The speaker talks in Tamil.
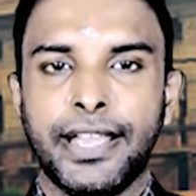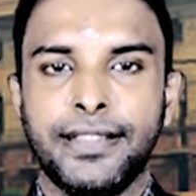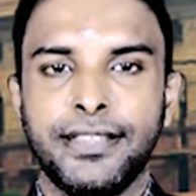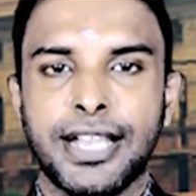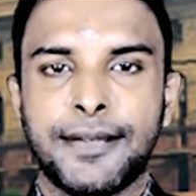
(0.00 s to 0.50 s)

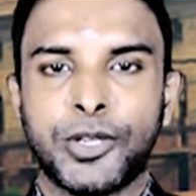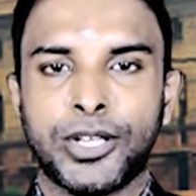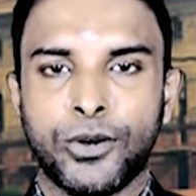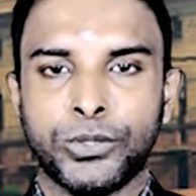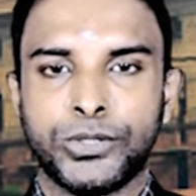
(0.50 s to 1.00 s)

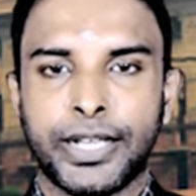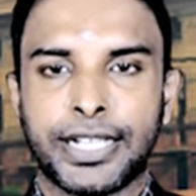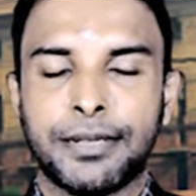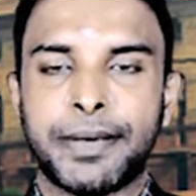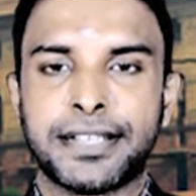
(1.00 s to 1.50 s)
இந்தியாவுடன்
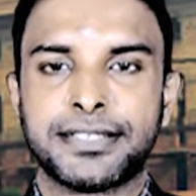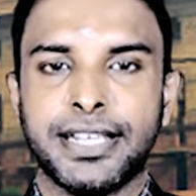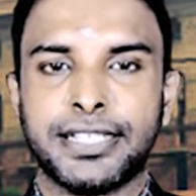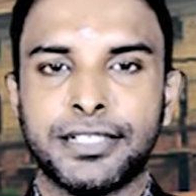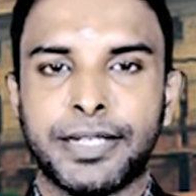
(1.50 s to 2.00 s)
ஒத்துழைக்க
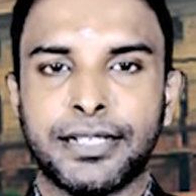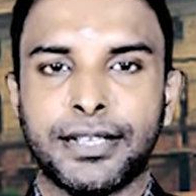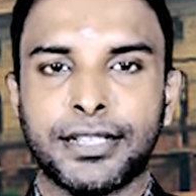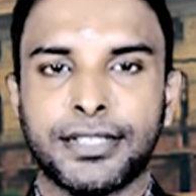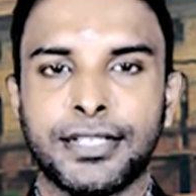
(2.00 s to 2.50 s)
பரிசீலித்து
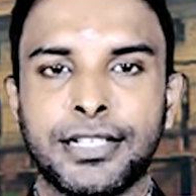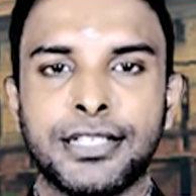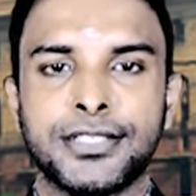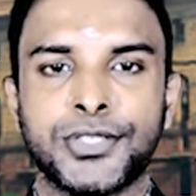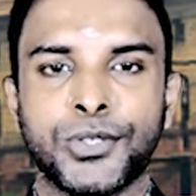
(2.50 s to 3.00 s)
வருகிறது
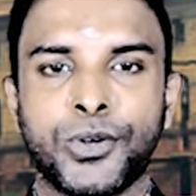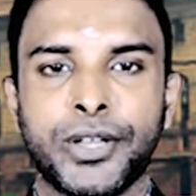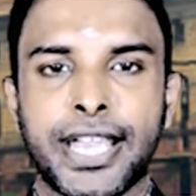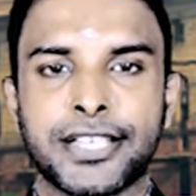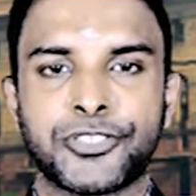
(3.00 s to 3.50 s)

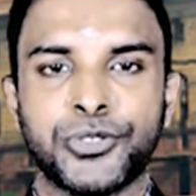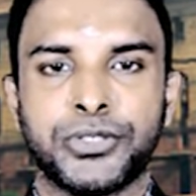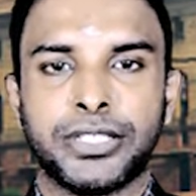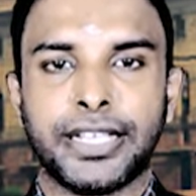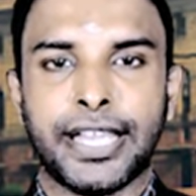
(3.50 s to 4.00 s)
சுகோய் எஸ்யூ
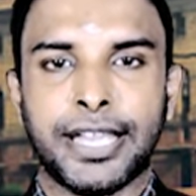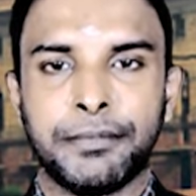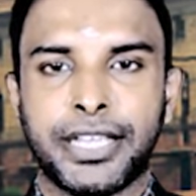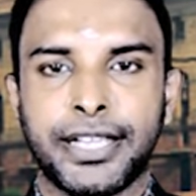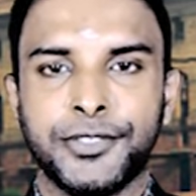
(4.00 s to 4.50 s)
தேர்ட்டி
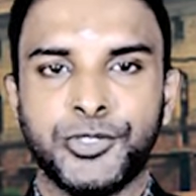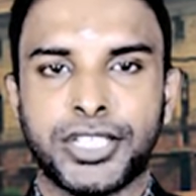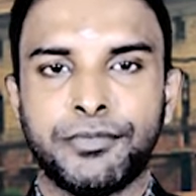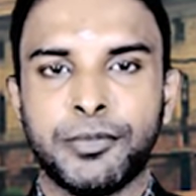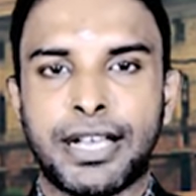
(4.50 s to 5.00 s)
எம்கேஐ
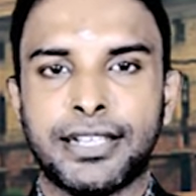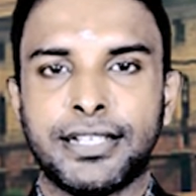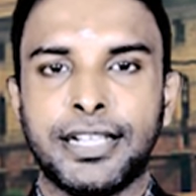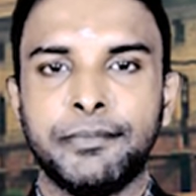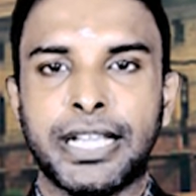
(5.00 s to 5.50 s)
ஜெட்
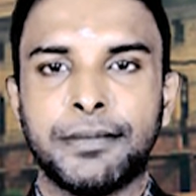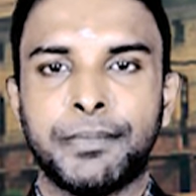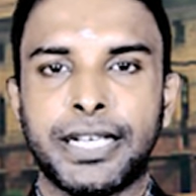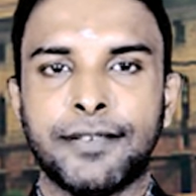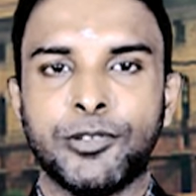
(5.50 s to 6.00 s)
விமானங்களின்
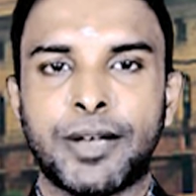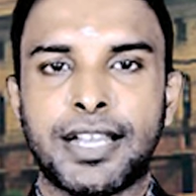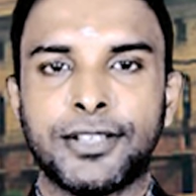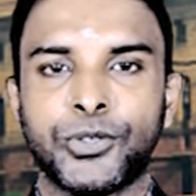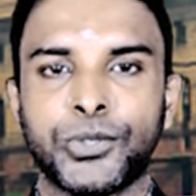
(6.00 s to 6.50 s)
மிகப்பெரிய
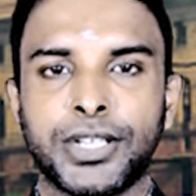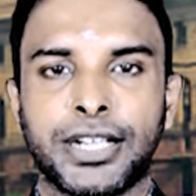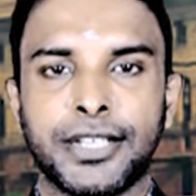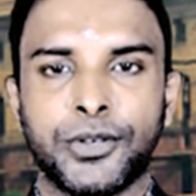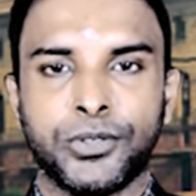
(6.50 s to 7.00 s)
விமான
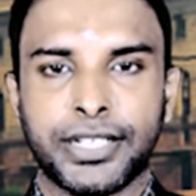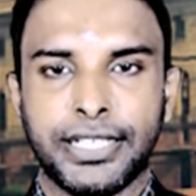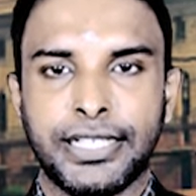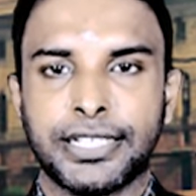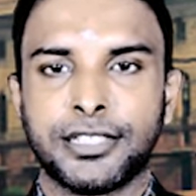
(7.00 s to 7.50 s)
தொகுதிகளை ஒன்று
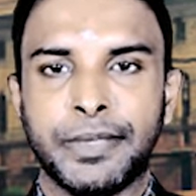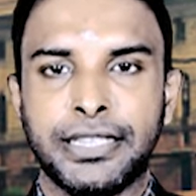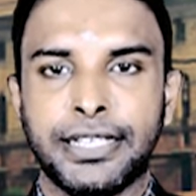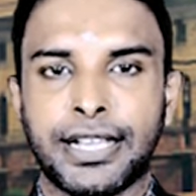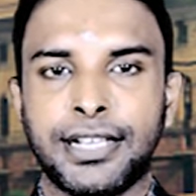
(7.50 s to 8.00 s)
இயக்கும்
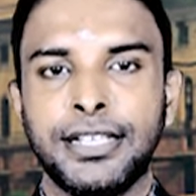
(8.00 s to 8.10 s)
இந்தியா